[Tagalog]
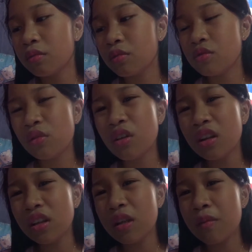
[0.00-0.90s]
gusto ko
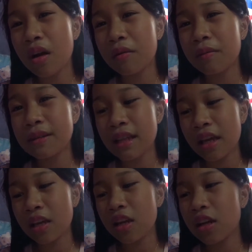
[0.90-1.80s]
lang din
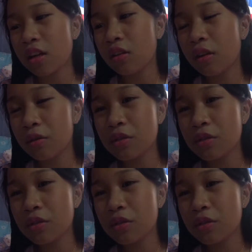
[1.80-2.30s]
magpasaya ng, ay,